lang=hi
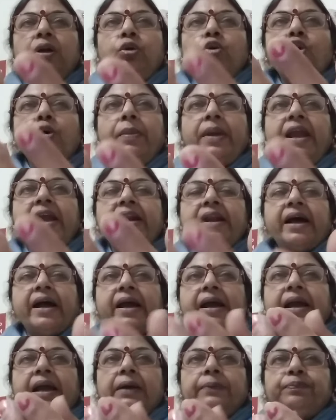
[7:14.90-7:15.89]
डोमेन
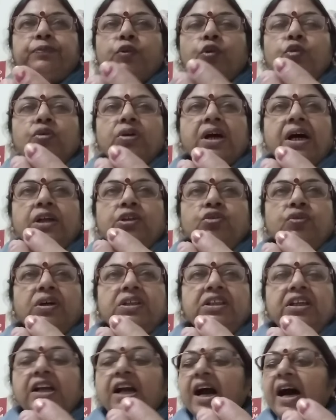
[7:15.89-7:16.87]
है उनका जो
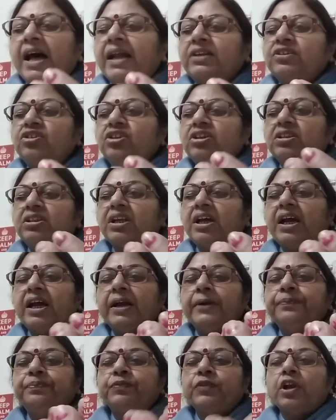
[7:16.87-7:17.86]
अधिकार क्षेत्र
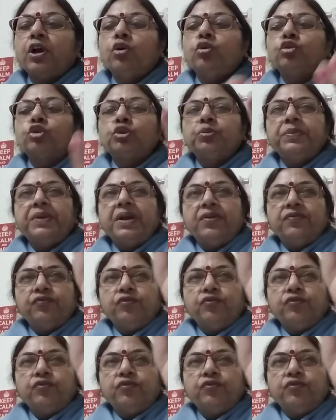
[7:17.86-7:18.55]
है उसमें